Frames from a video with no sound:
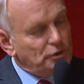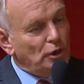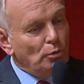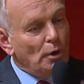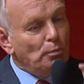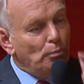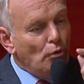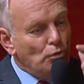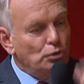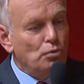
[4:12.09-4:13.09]
Donc ça demande
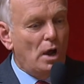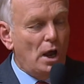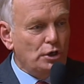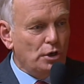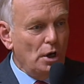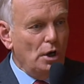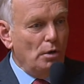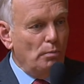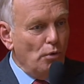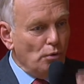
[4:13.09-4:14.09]
beaucoup de courage,
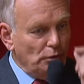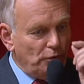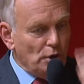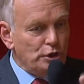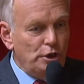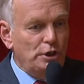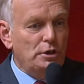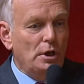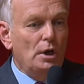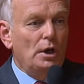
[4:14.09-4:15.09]
beaucoup de
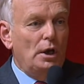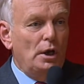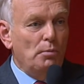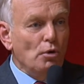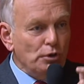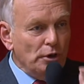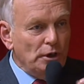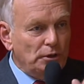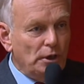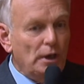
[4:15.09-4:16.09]
franchise et beaucoup
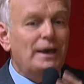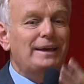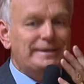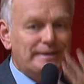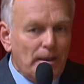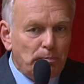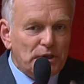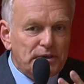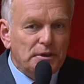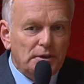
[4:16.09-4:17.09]
d'honnêteté et de
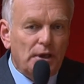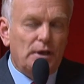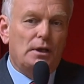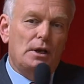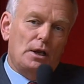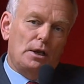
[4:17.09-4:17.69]
simplicité